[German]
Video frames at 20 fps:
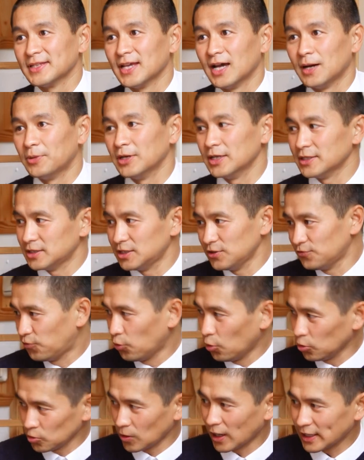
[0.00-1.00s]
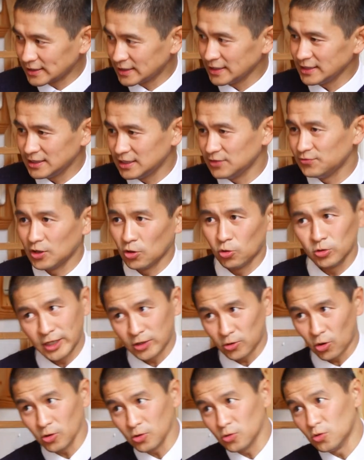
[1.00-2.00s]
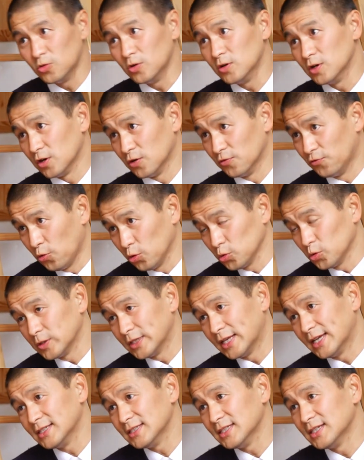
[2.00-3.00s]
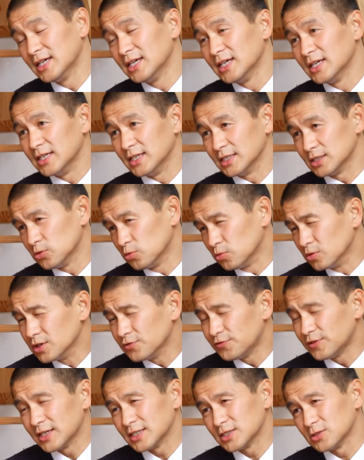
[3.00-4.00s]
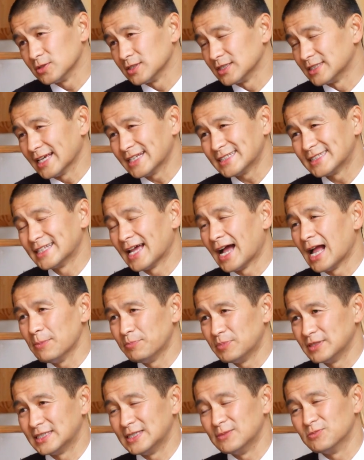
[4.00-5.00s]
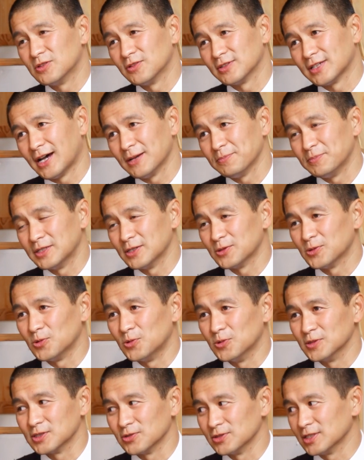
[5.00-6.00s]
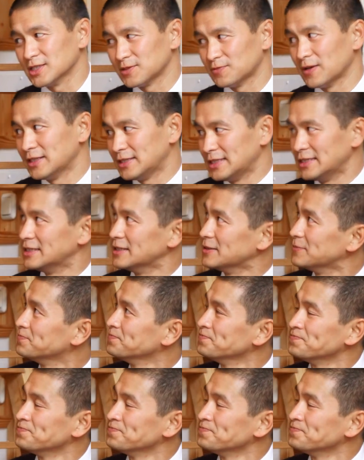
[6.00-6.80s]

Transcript: Aber die Wohnung an sich, die wir 100 Euro Wohnung nennen, ist nur ungefähr so 6,5 bis 7 Quadratmeter groß und das wäre die hier.